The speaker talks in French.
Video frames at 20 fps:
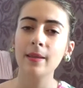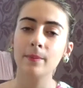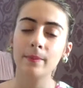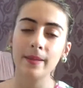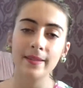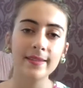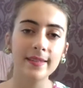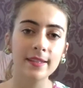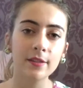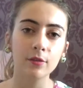
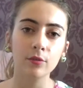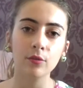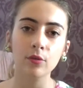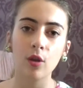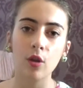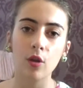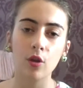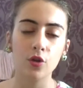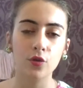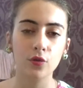mais sinon
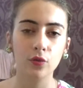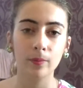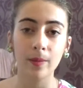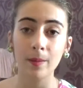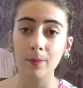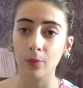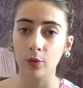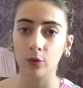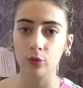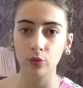euh, je vous
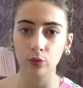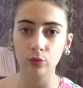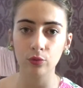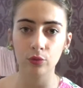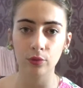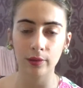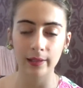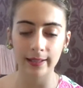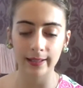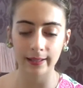mets pour toutes
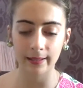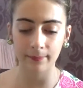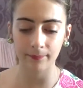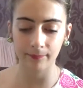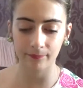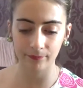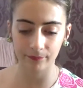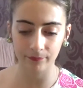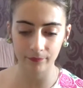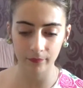les mm,